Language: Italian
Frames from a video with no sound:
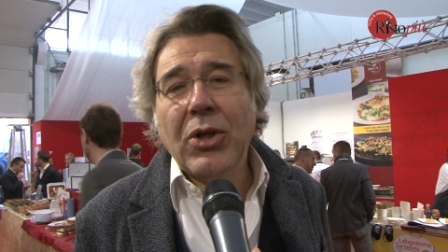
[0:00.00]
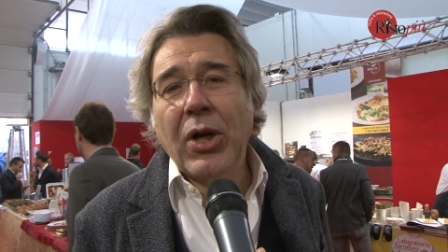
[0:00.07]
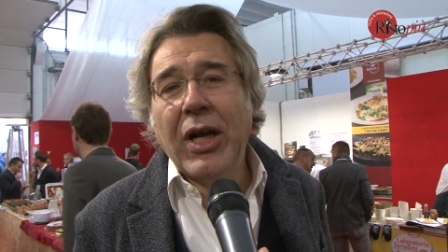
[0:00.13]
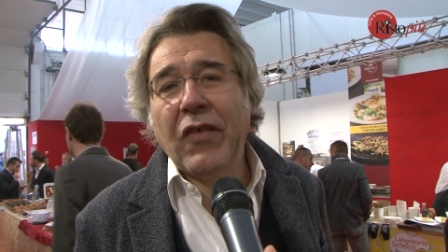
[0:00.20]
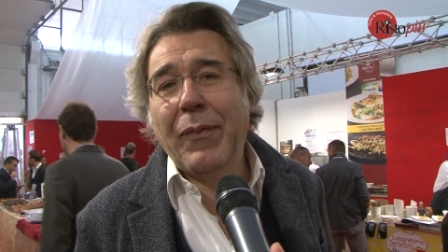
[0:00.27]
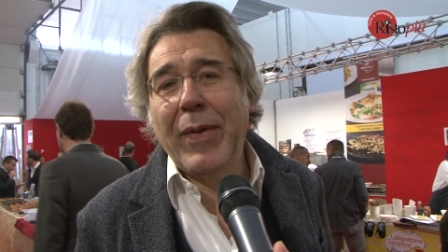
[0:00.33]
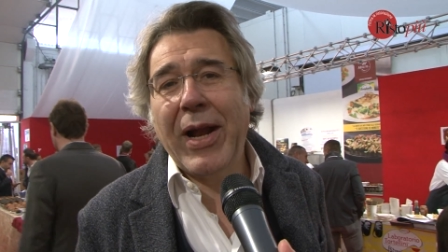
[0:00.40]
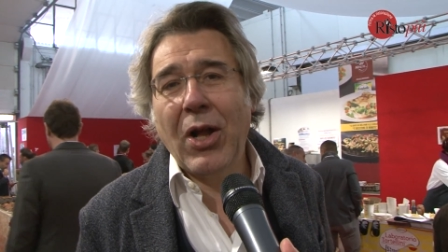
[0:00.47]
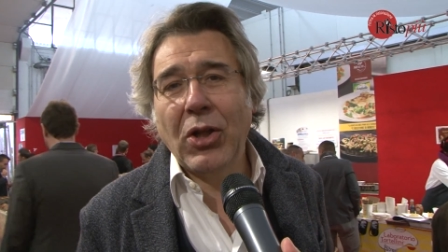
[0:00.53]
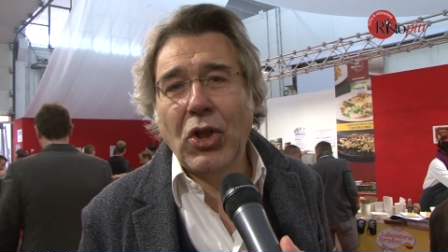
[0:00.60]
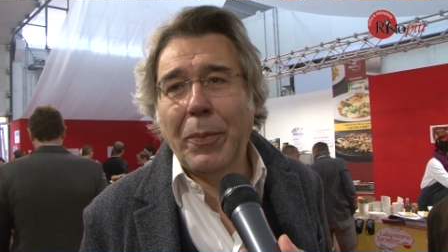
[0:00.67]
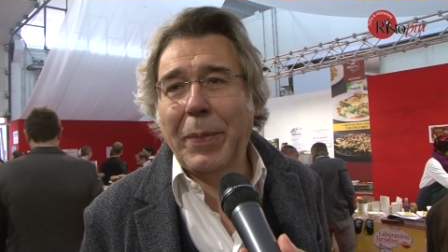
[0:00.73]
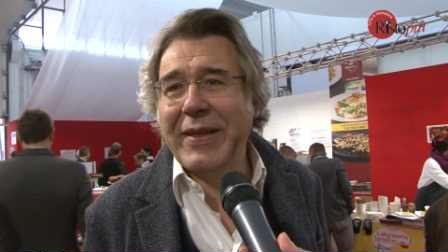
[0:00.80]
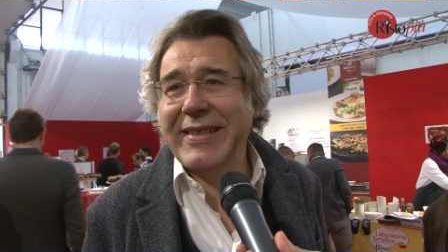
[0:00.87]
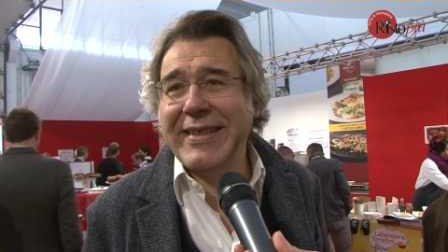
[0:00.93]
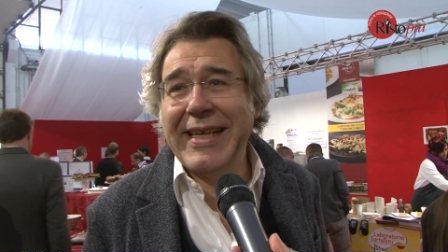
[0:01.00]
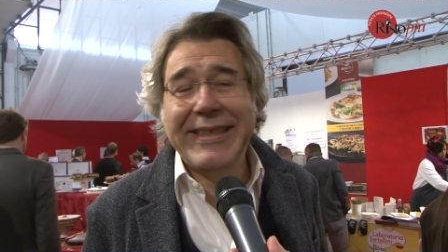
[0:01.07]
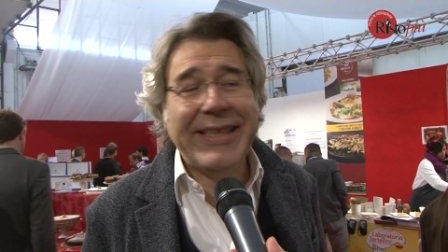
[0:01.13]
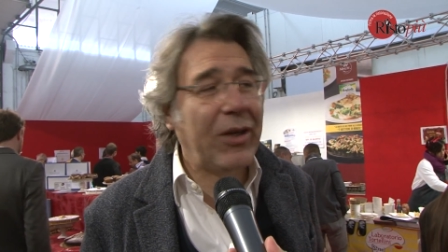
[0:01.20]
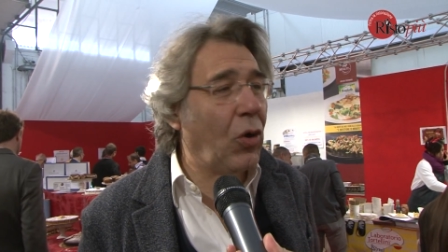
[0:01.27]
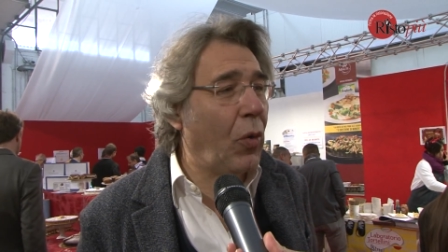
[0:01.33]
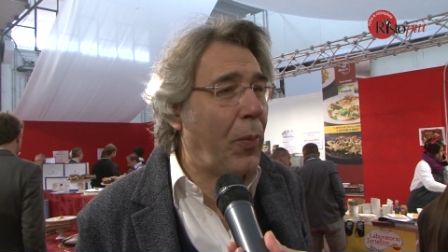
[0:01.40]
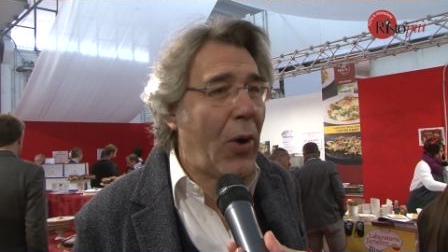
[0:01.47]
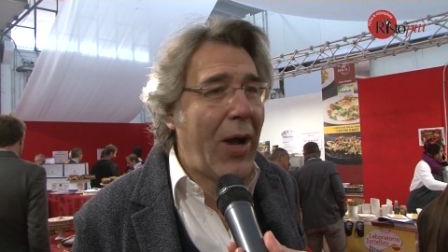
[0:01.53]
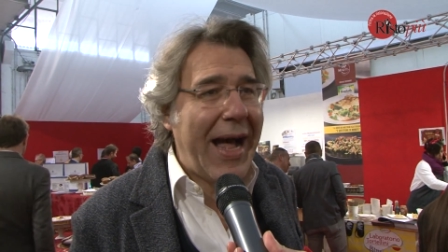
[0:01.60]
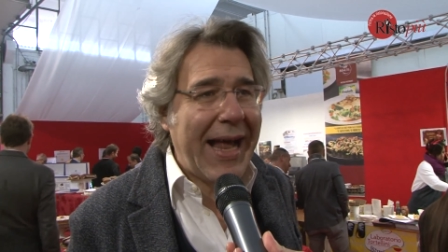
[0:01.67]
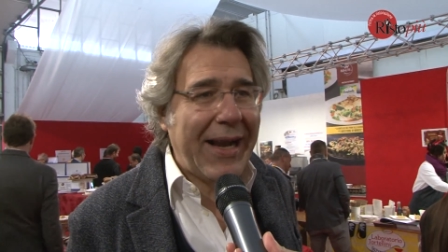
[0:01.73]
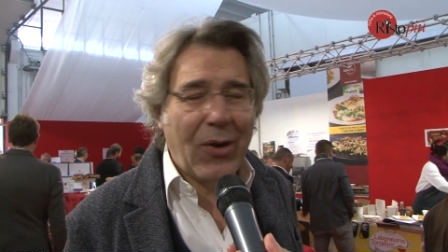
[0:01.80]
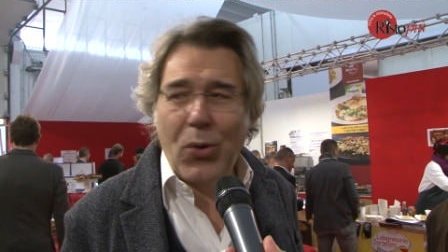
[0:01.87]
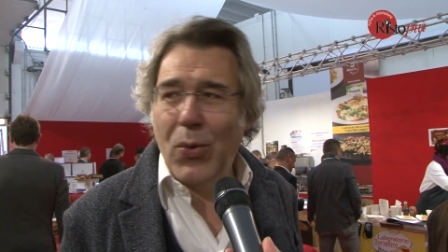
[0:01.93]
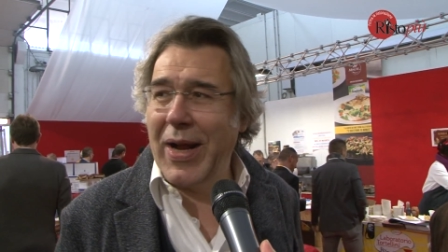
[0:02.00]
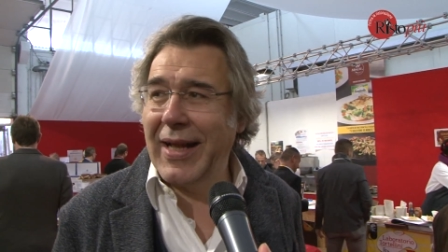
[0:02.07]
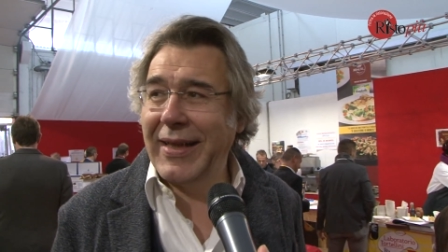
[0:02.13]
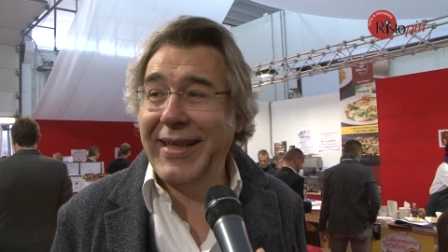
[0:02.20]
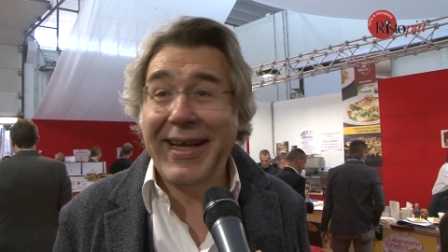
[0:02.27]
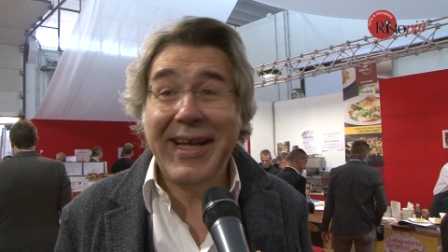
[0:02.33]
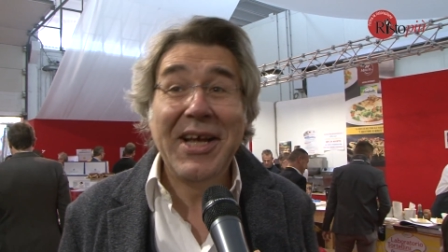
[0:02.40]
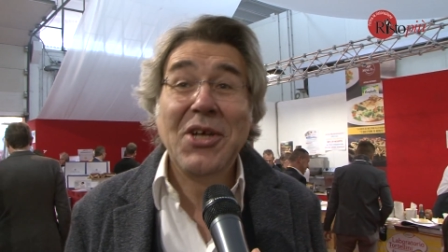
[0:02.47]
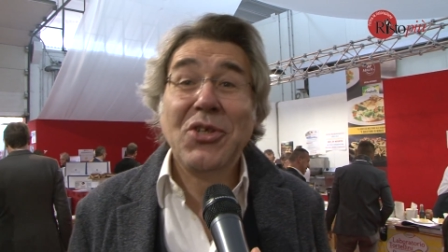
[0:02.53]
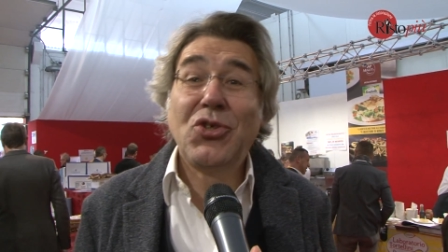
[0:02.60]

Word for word: Benedetto Gasparotto, presidente gruppo Arroweld.